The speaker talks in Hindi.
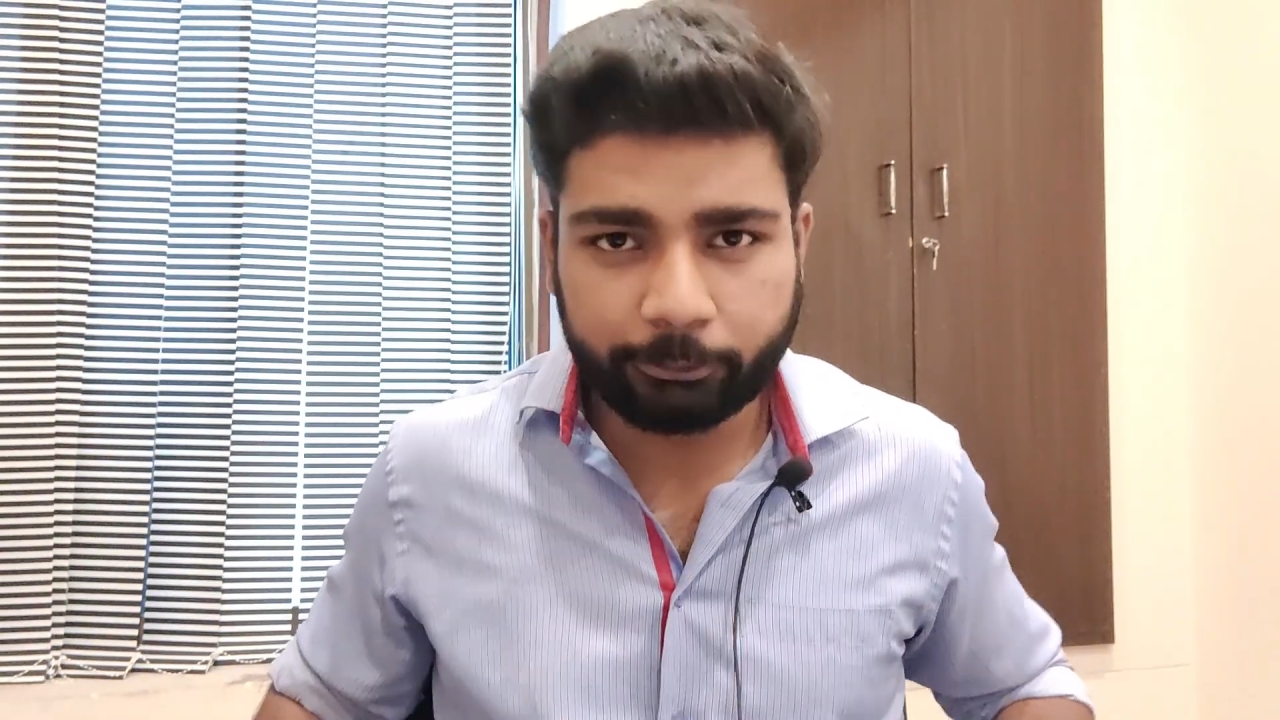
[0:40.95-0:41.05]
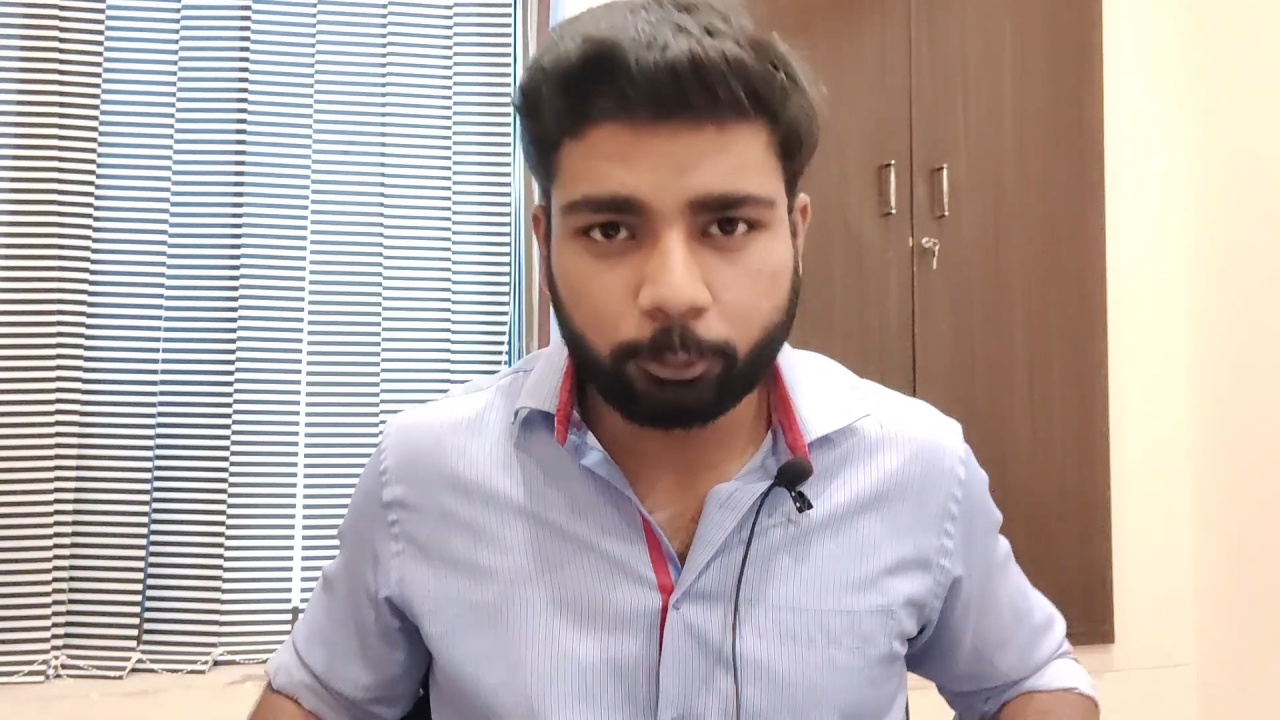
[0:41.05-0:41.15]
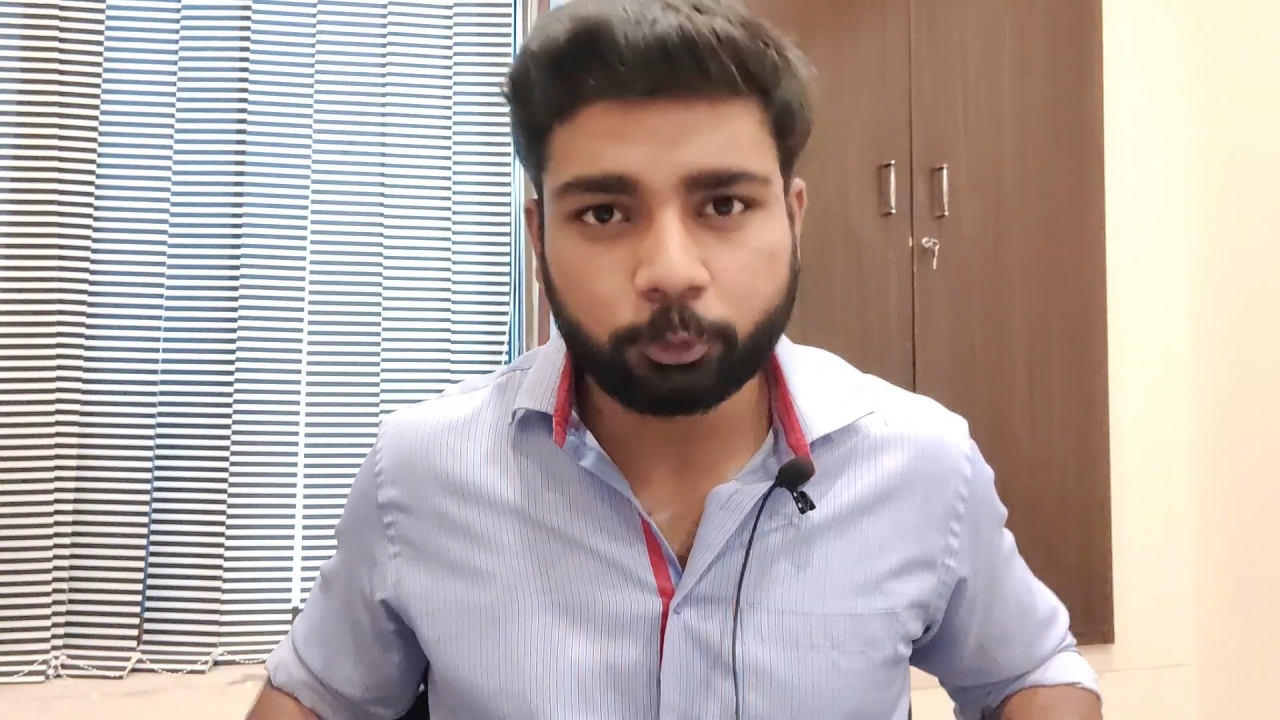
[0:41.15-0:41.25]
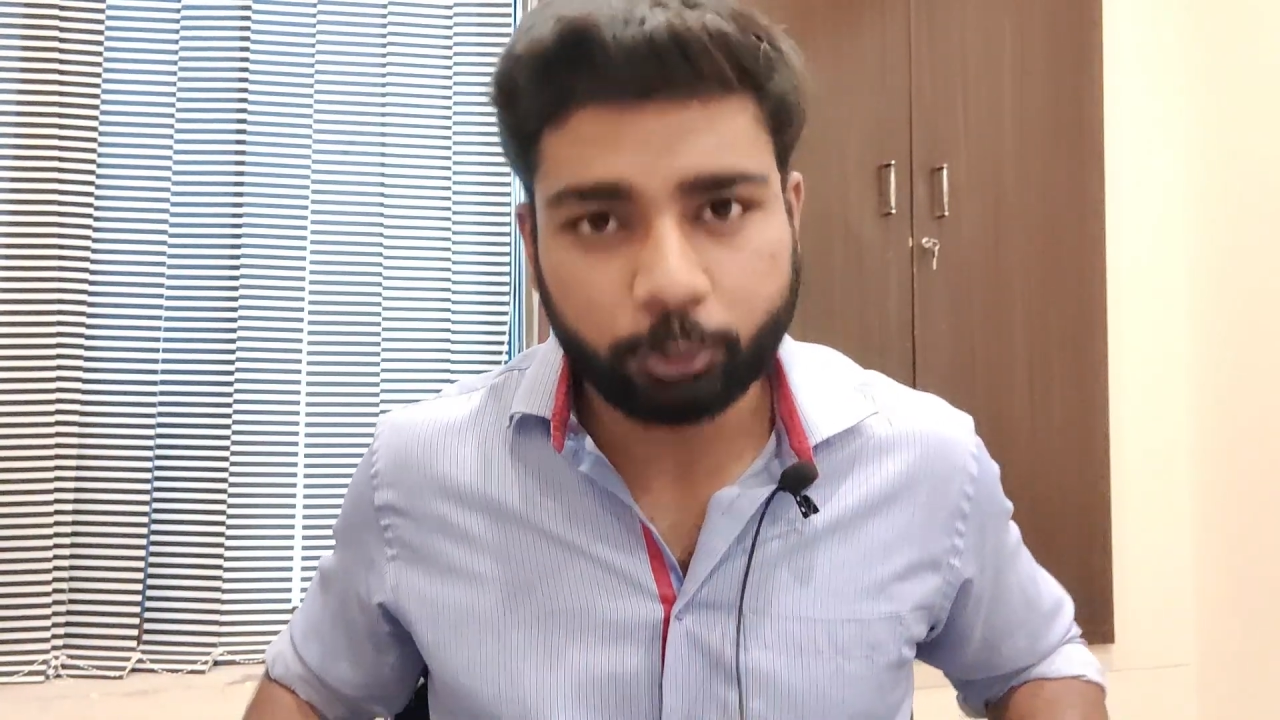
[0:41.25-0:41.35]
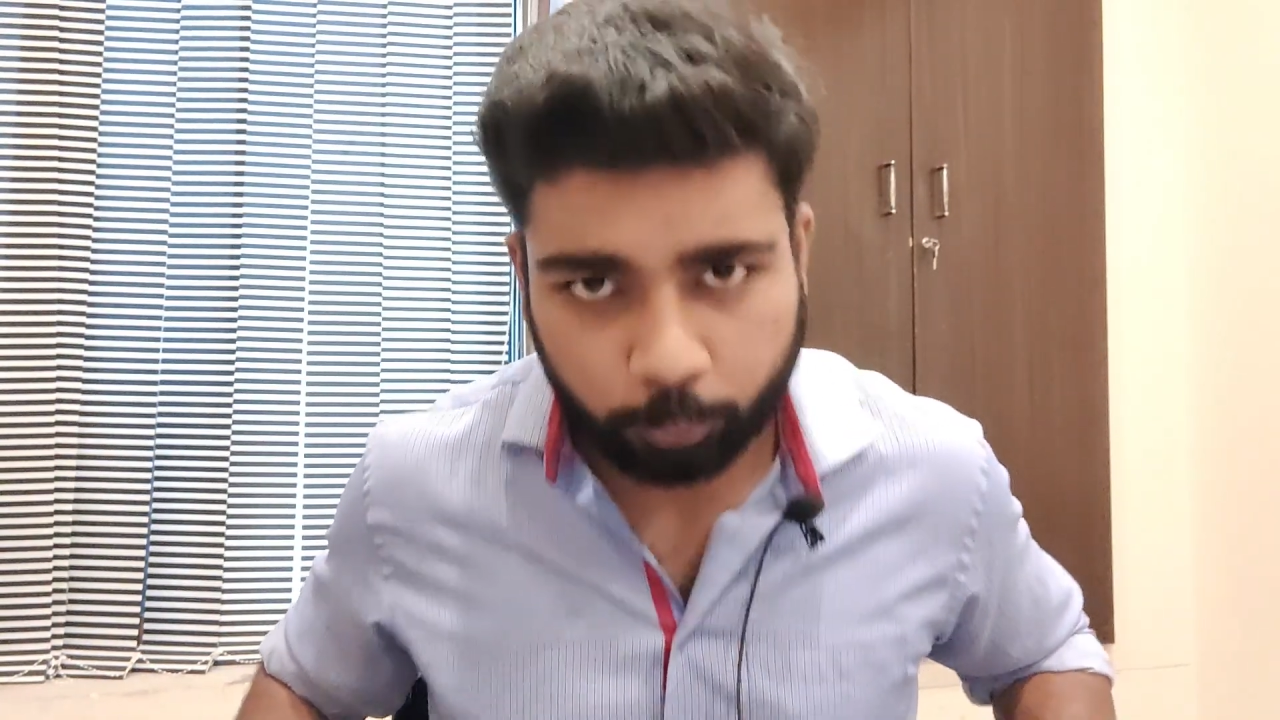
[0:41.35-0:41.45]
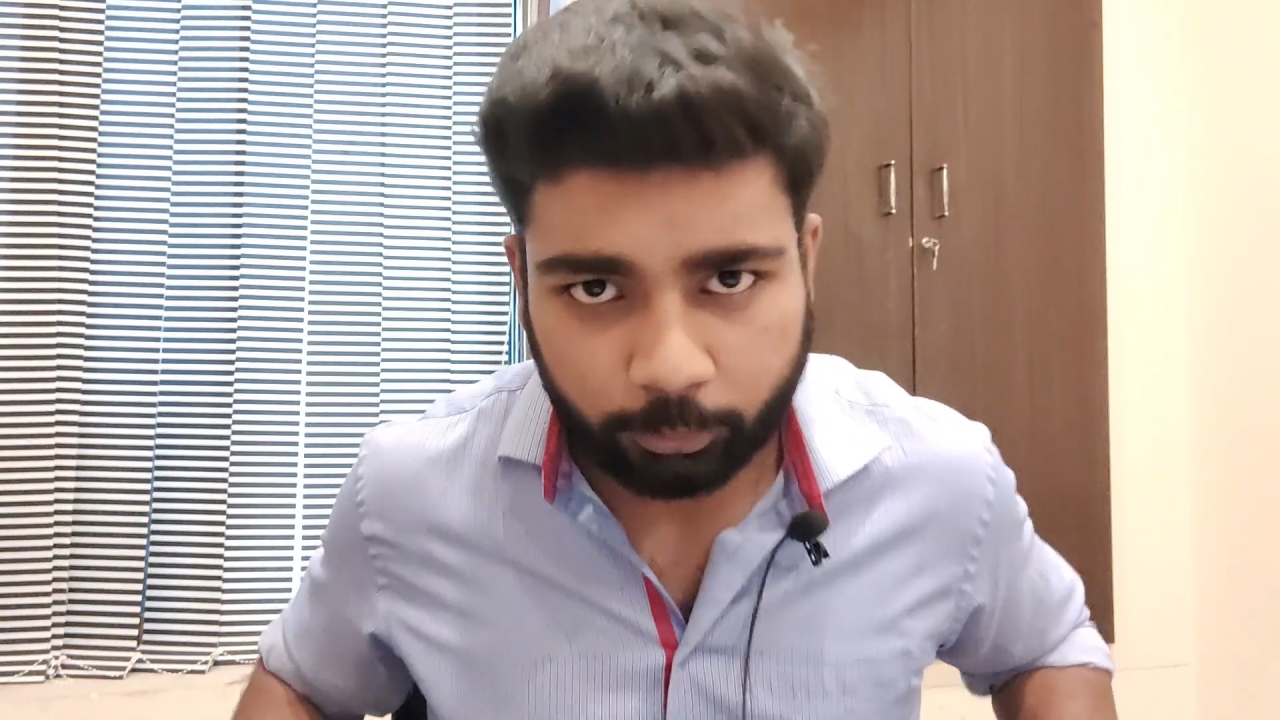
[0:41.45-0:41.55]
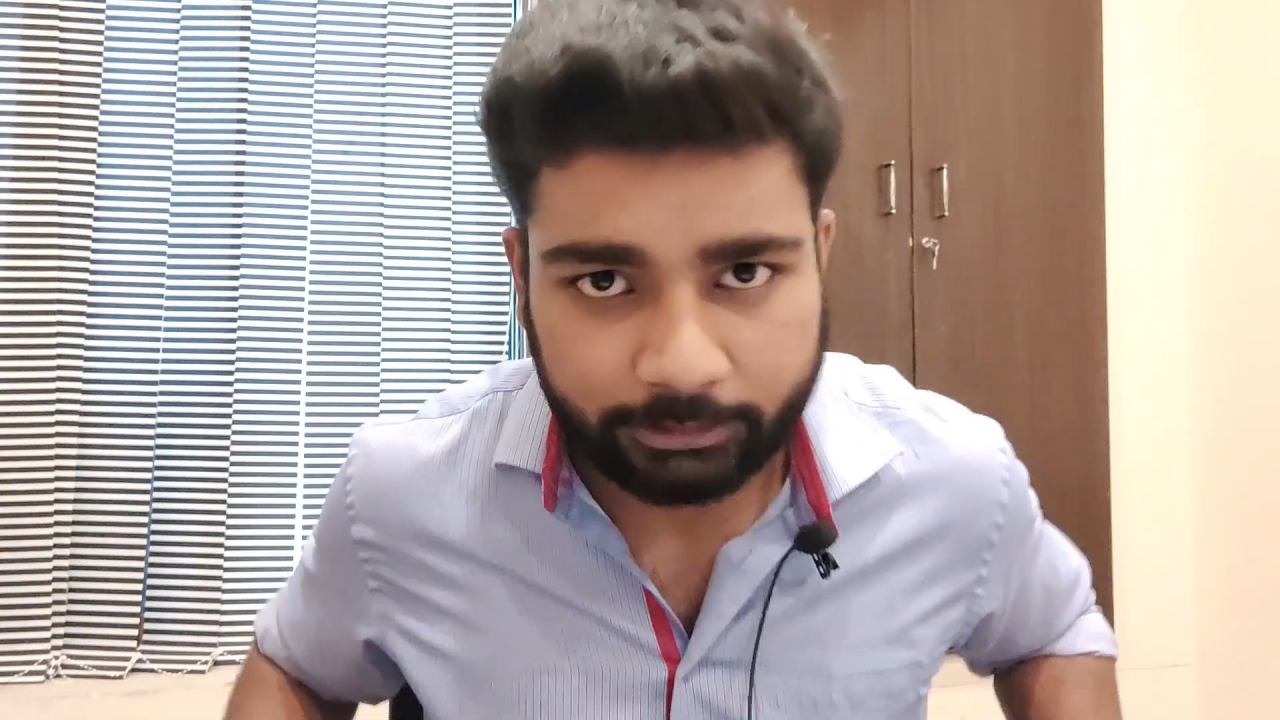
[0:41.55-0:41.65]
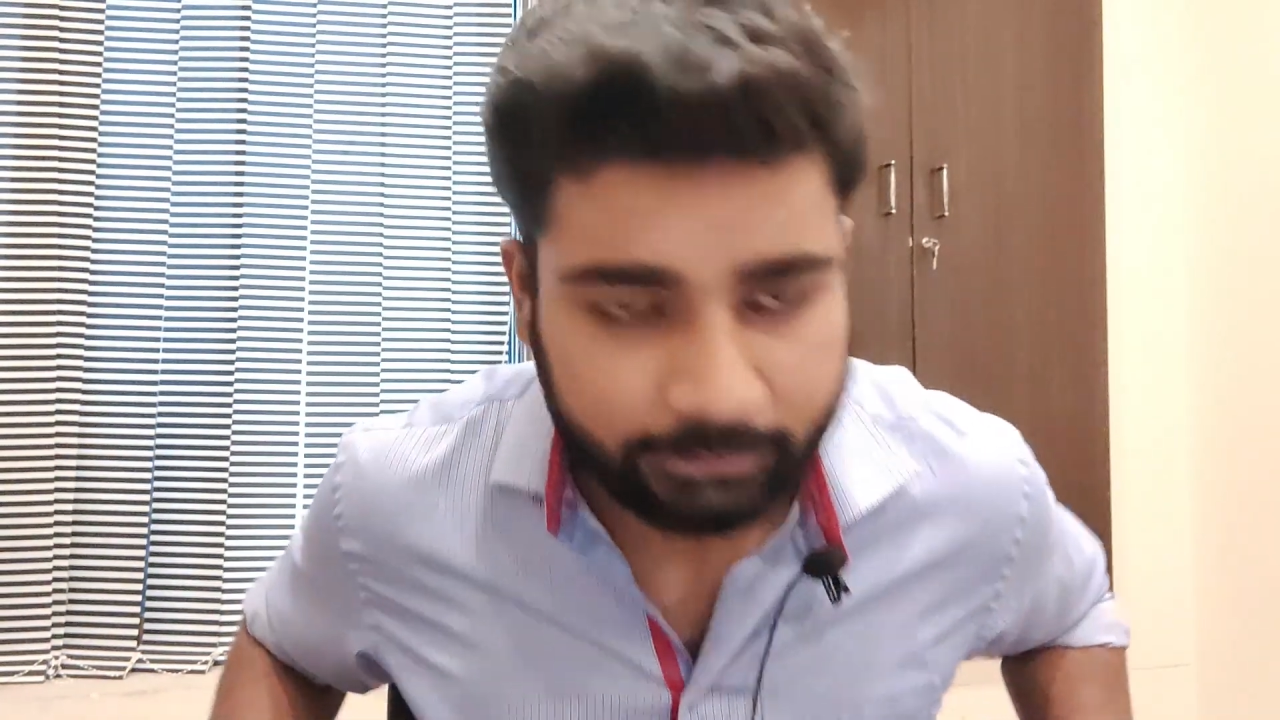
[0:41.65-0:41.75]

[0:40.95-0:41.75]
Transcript: वीडियो को शुरू